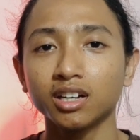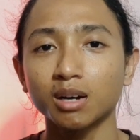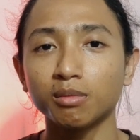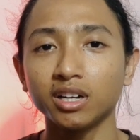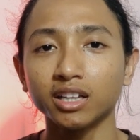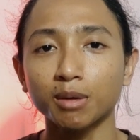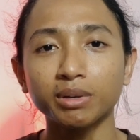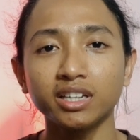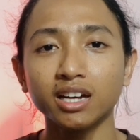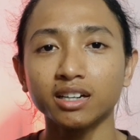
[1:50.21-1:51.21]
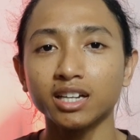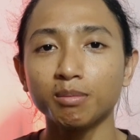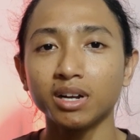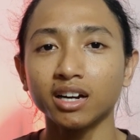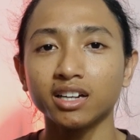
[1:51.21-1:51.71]
kemudian tapi dia dia
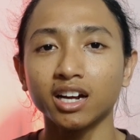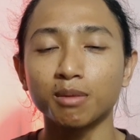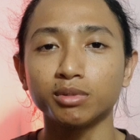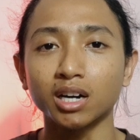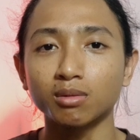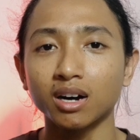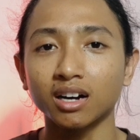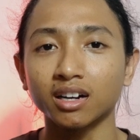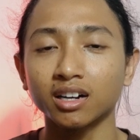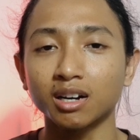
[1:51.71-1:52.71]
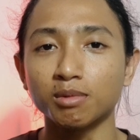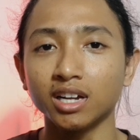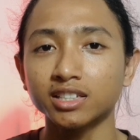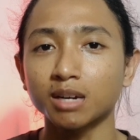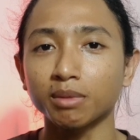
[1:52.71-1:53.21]
bilang dia nggak punya uang,
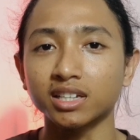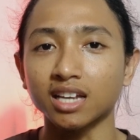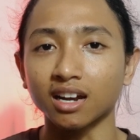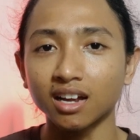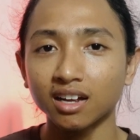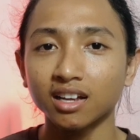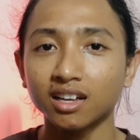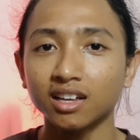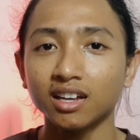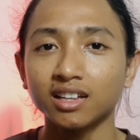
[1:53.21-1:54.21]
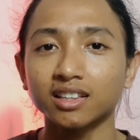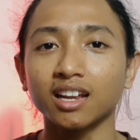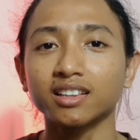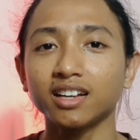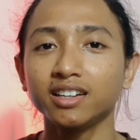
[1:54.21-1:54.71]
kemudian sampai sana
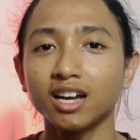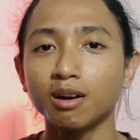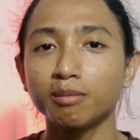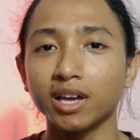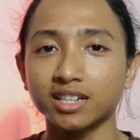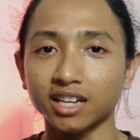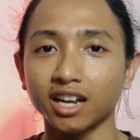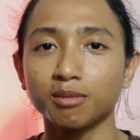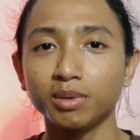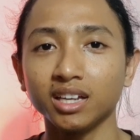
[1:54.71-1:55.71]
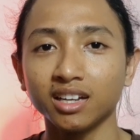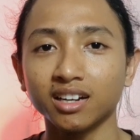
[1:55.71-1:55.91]
ternyata dia bayar saya lebih.